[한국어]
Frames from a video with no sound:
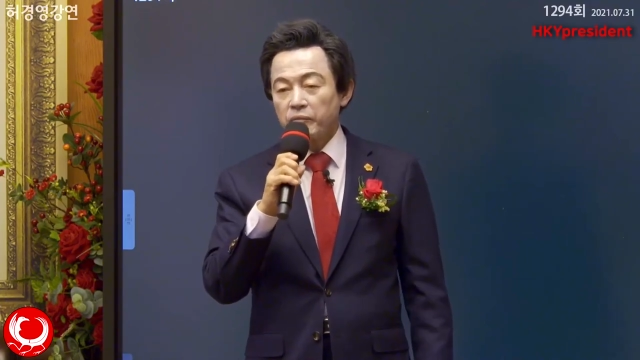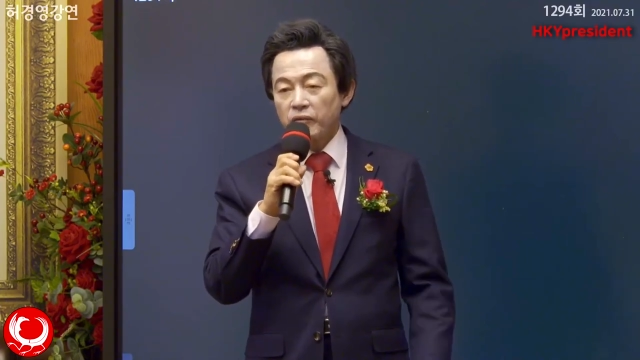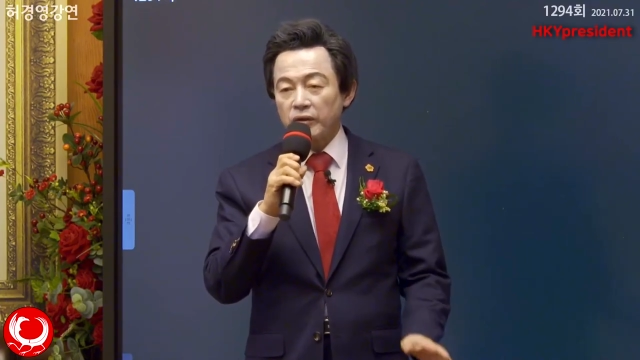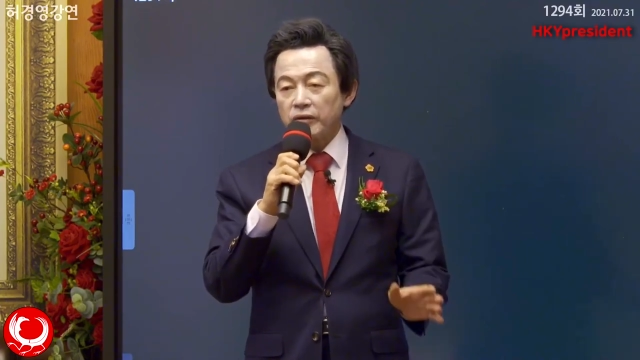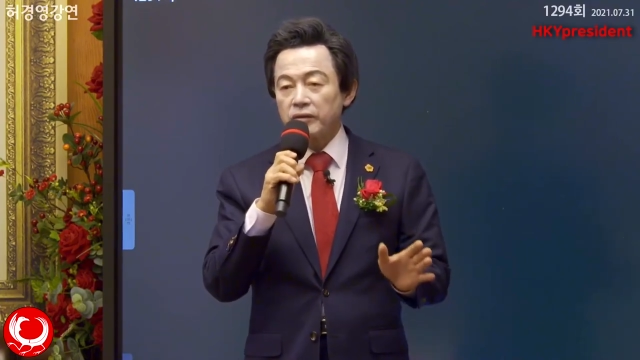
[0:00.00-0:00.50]

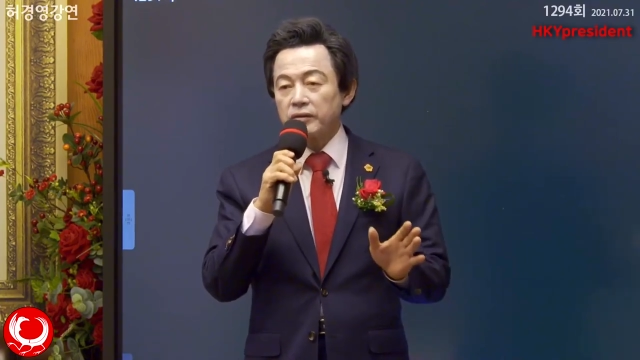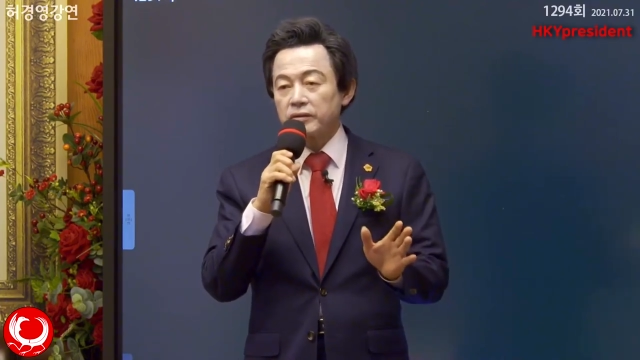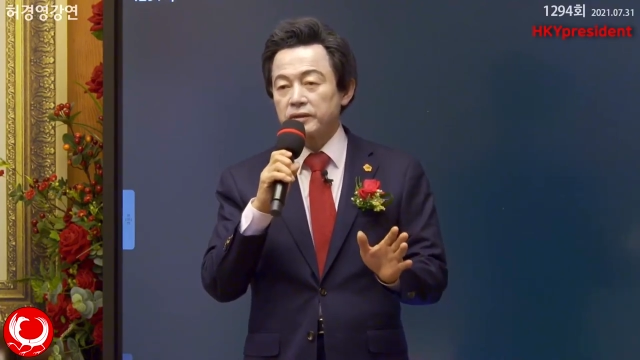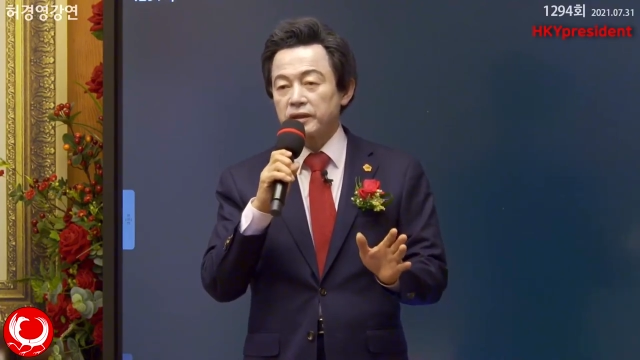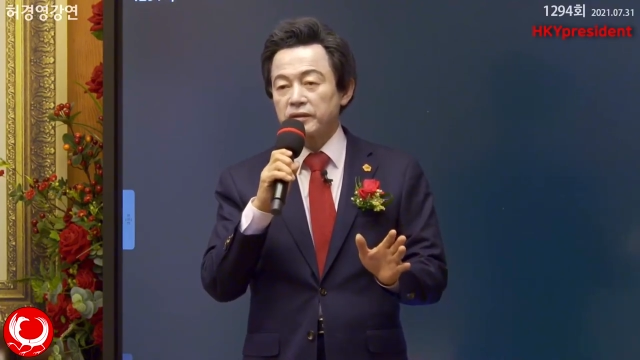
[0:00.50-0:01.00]

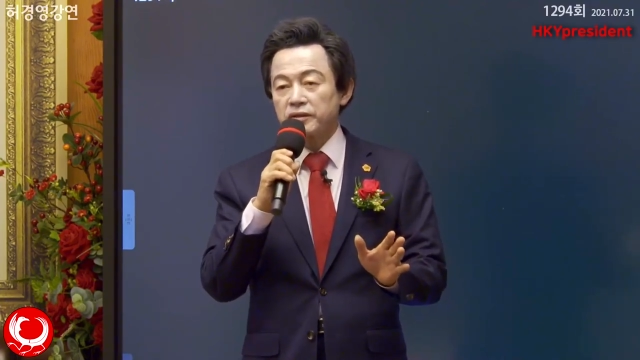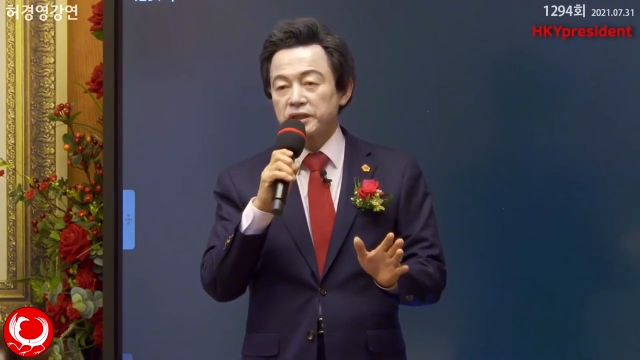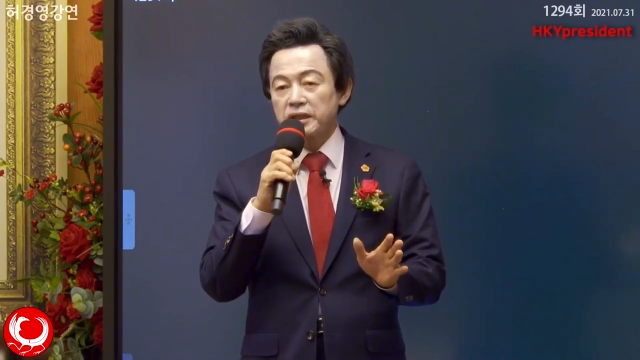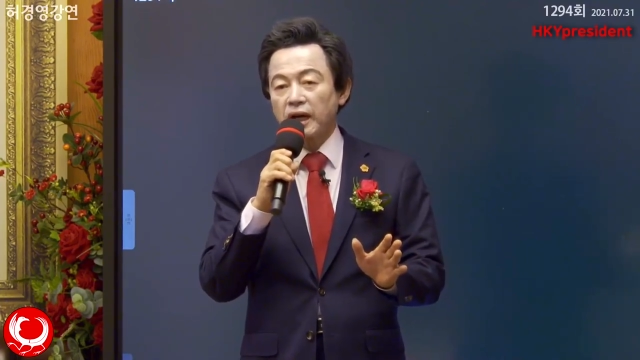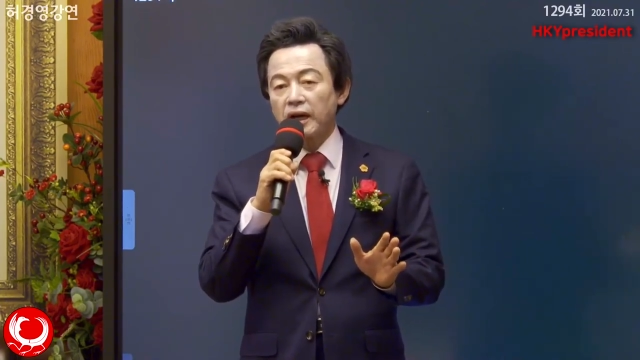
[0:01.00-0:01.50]
모든
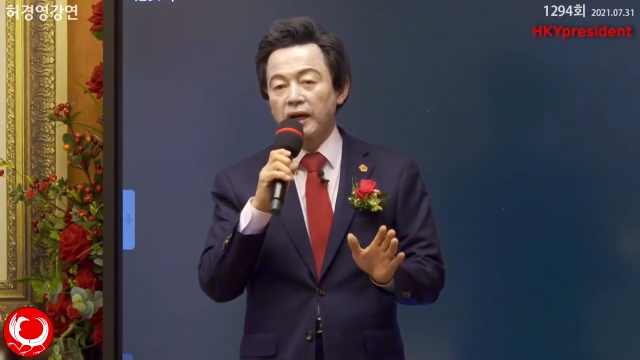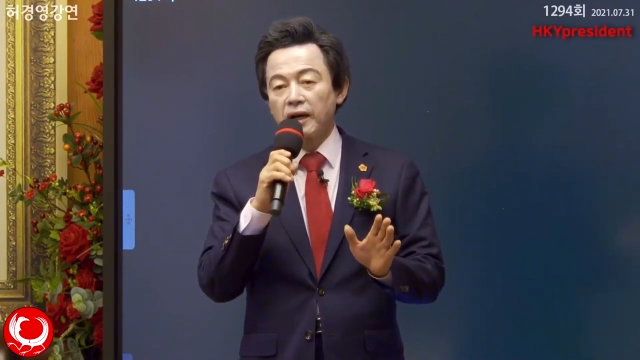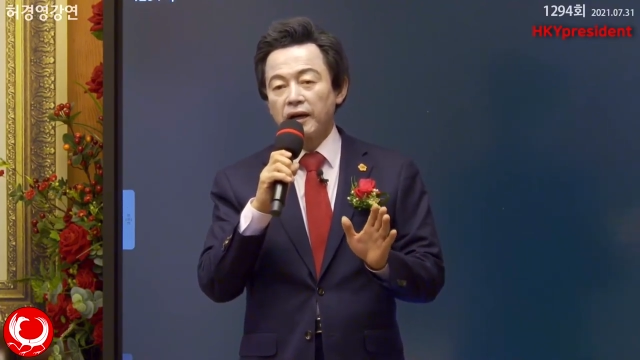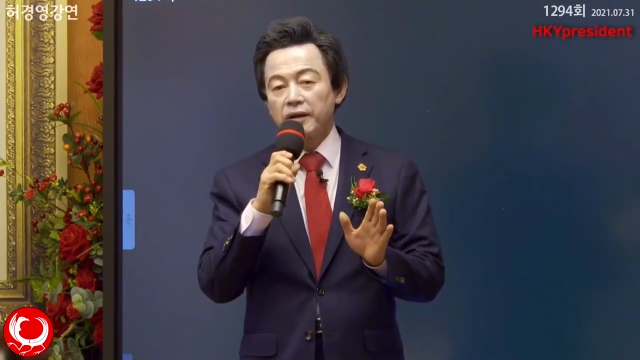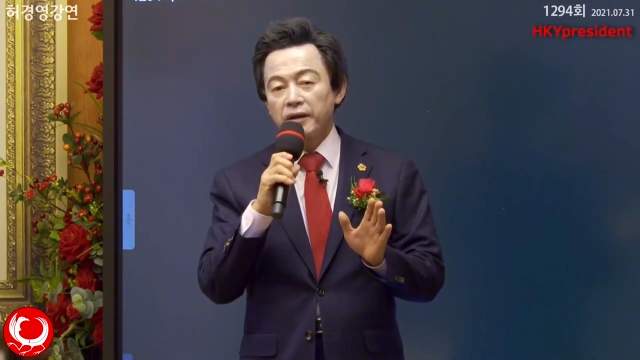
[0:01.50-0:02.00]
것이 다
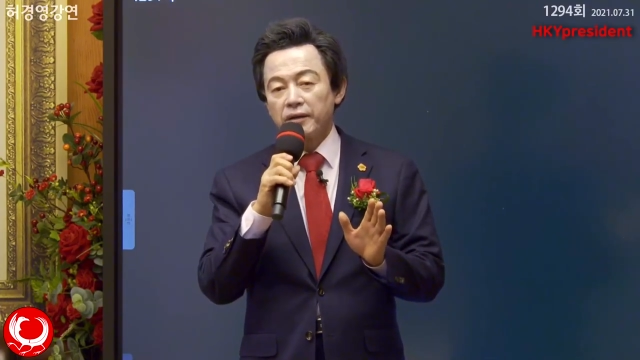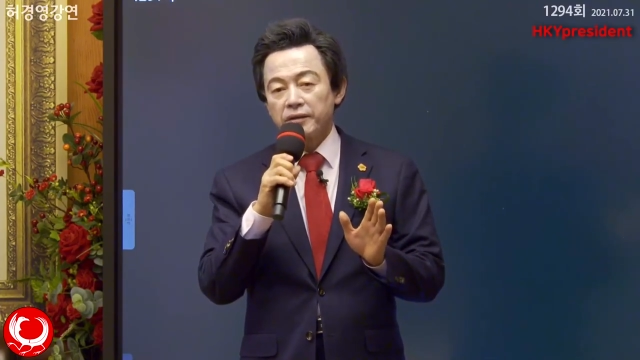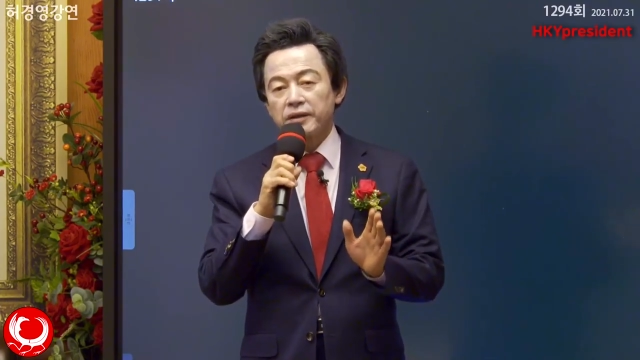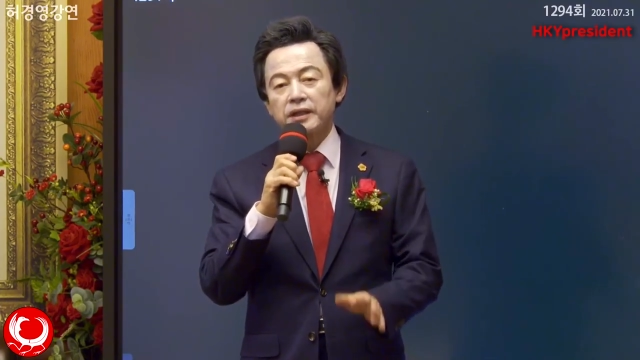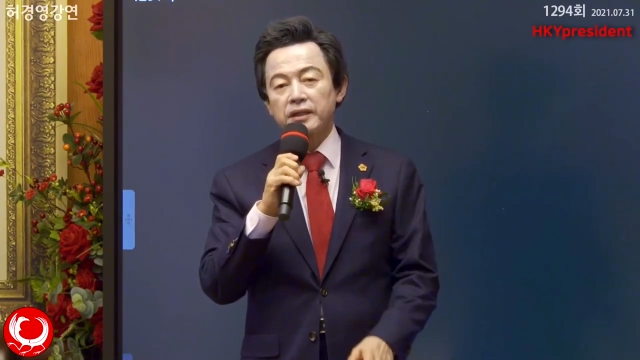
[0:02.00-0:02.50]

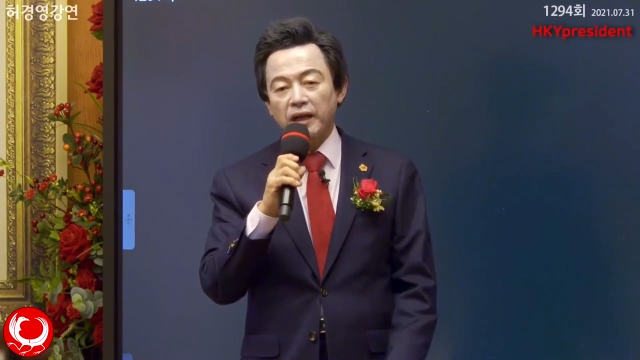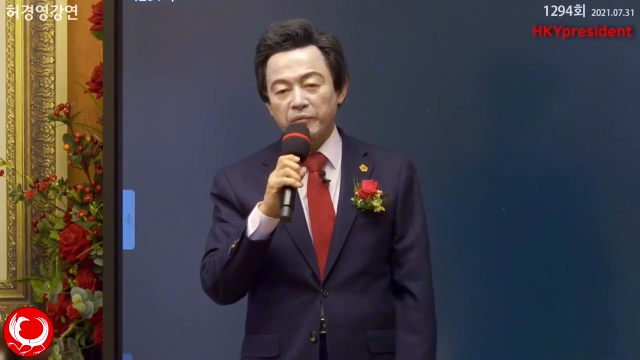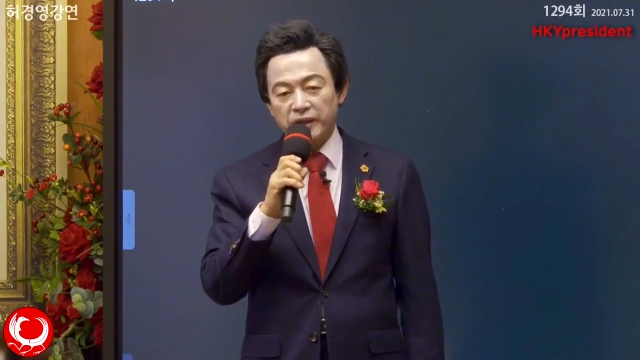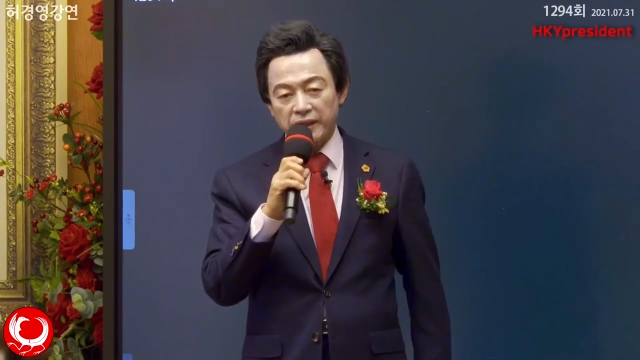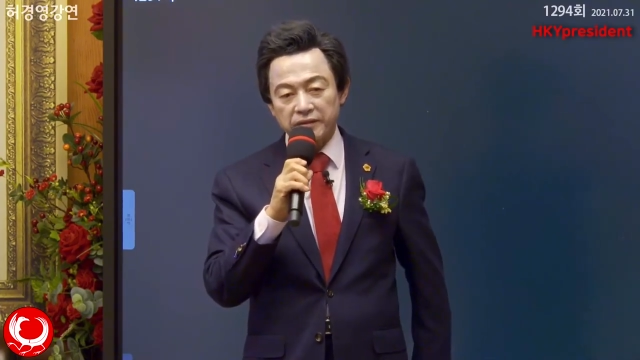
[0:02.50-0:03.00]
여기에
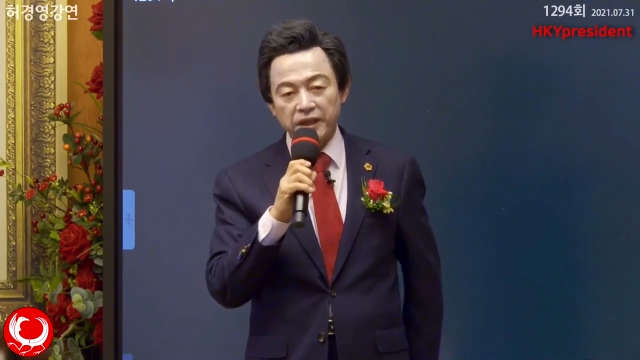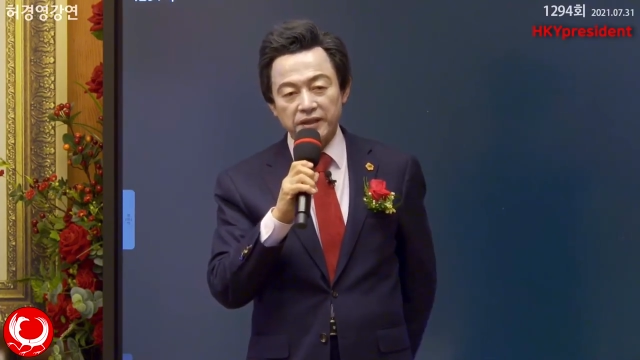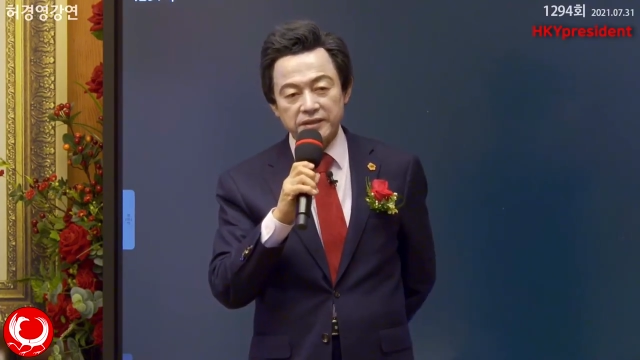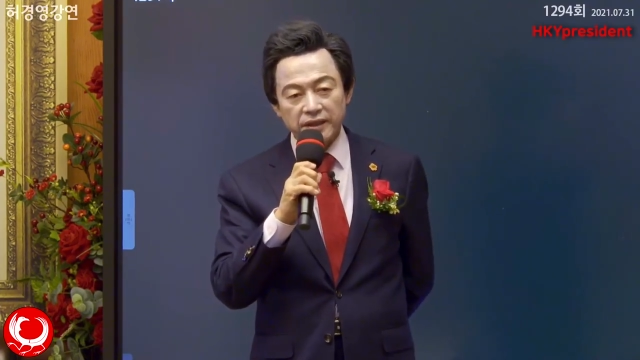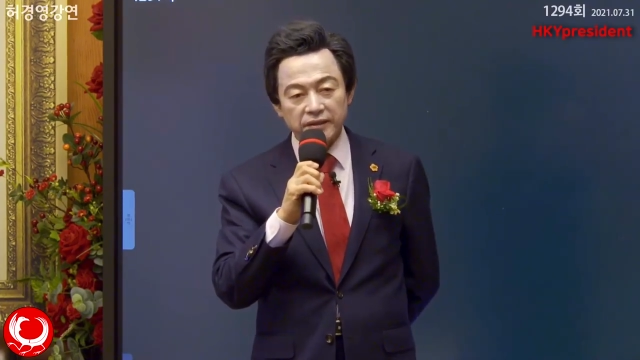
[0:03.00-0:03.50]
담기게 돼
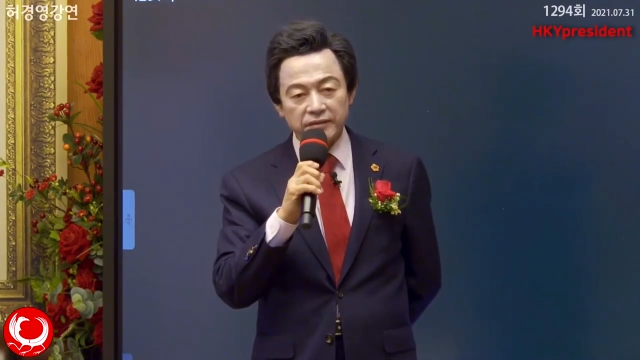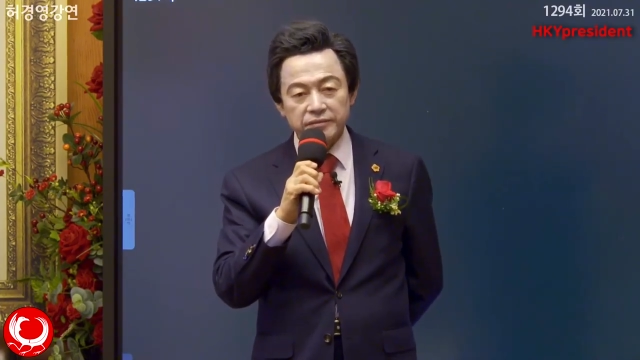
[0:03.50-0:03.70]
있어요.